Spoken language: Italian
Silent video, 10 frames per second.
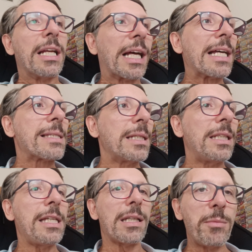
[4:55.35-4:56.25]
Ragazzi,
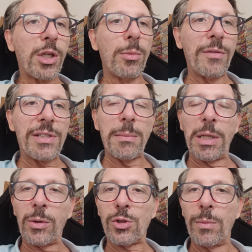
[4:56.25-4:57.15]
ditemi come vi
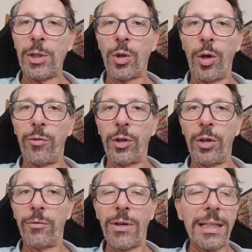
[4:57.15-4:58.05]
sembra questo microfono.
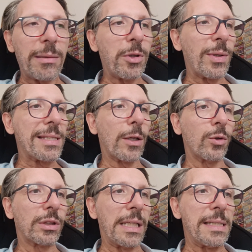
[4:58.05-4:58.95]
Fatemi questa
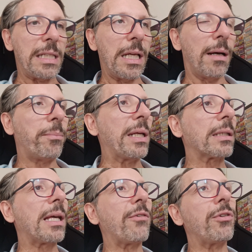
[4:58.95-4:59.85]
cortesia perché